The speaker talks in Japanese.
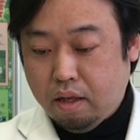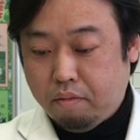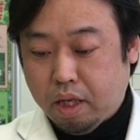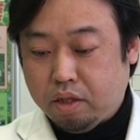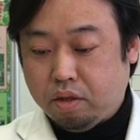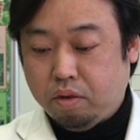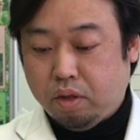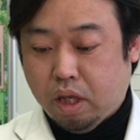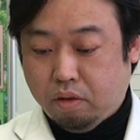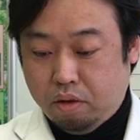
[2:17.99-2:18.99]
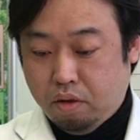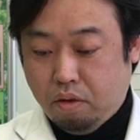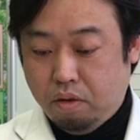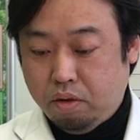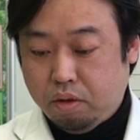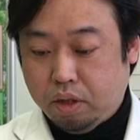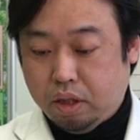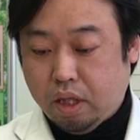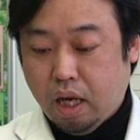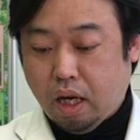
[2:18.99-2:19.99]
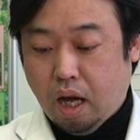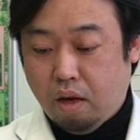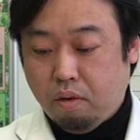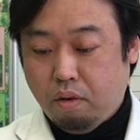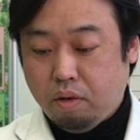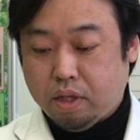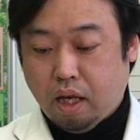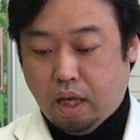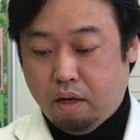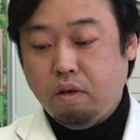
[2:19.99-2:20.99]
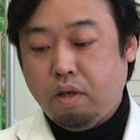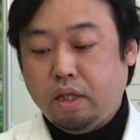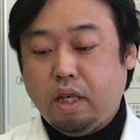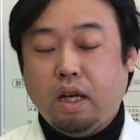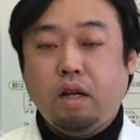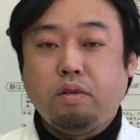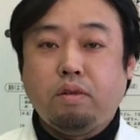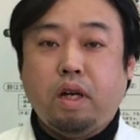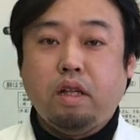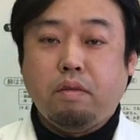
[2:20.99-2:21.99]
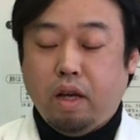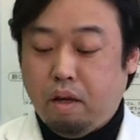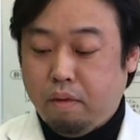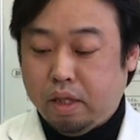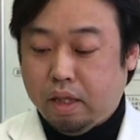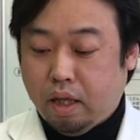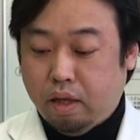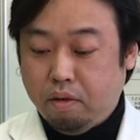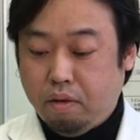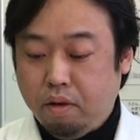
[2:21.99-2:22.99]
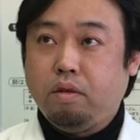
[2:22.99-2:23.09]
マスクの着用そして過労を避けるこれ前回の動画でも挙げましたけど